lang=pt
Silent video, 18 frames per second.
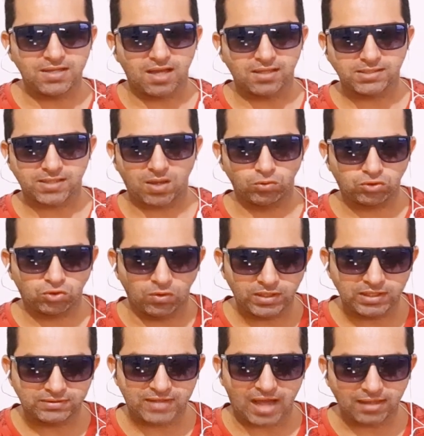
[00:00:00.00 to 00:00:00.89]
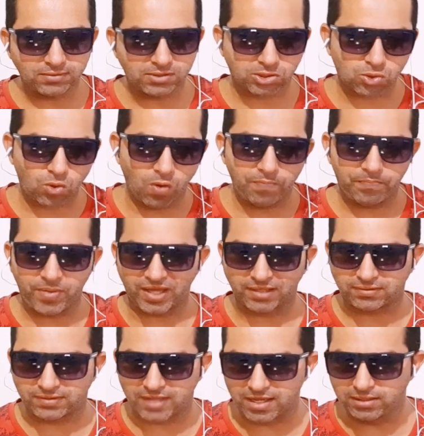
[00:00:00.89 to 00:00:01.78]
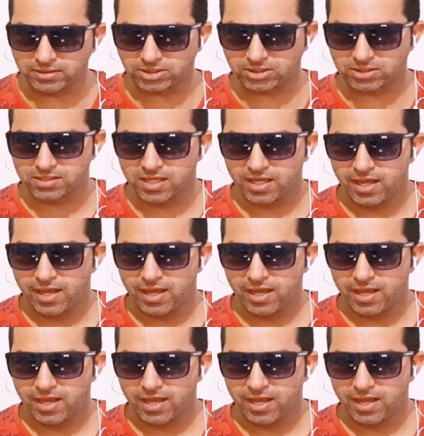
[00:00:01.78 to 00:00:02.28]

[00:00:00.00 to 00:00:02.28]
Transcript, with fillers: às autoridades competentes,